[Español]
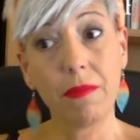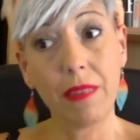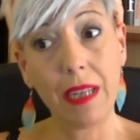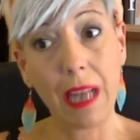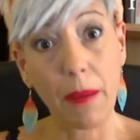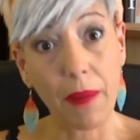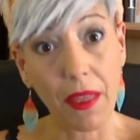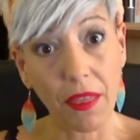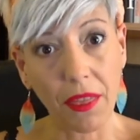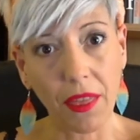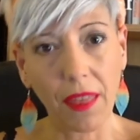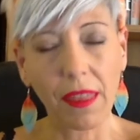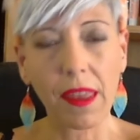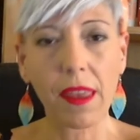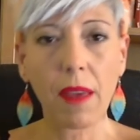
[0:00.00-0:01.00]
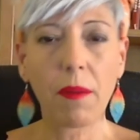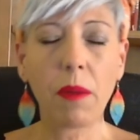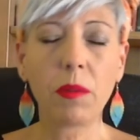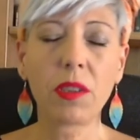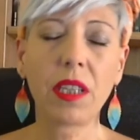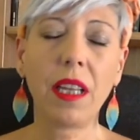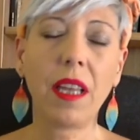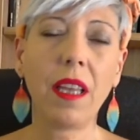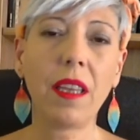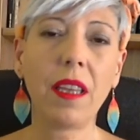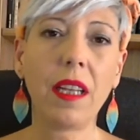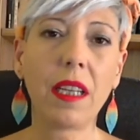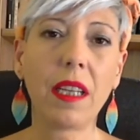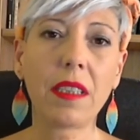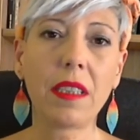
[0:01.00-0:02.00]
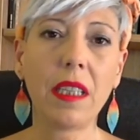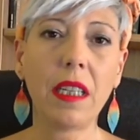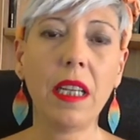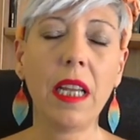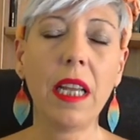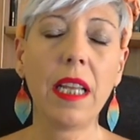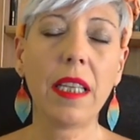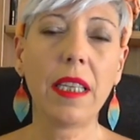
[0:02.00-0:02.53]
la avanzadilla, vamos a decir así,